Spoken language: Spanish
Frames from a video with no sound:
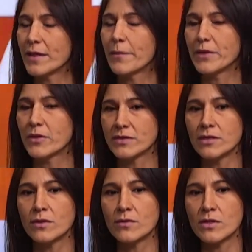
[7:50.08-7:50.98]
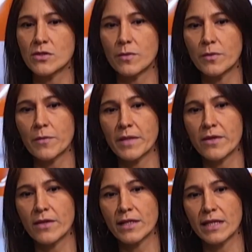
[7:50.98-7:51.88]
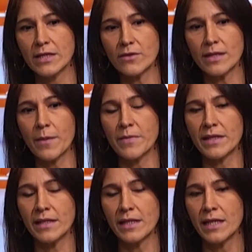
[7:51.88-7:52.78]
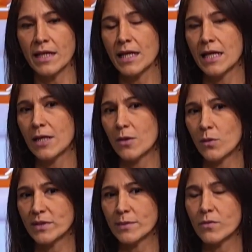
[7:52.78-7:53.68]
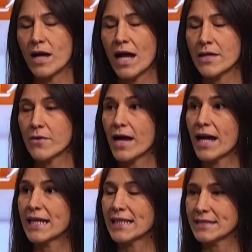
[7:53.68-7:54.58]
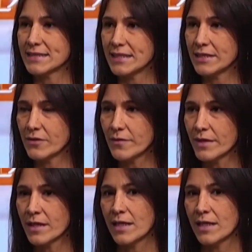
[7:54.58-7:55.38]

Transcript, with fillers: ¿verdad? Pero sí, no, nuestro promedio de crédito también en los últimos años ha crecido.